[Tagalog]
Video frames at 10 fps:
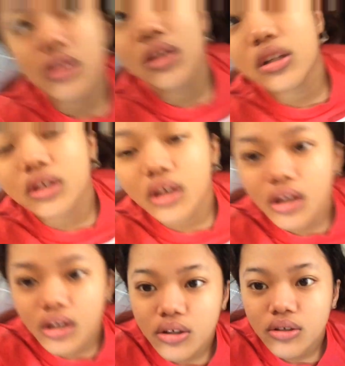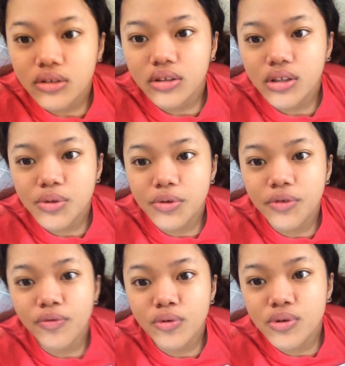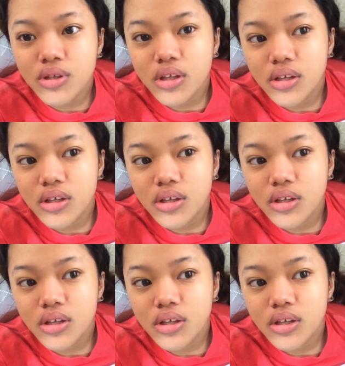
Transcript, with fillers: Yun nangyari yan. It's one of those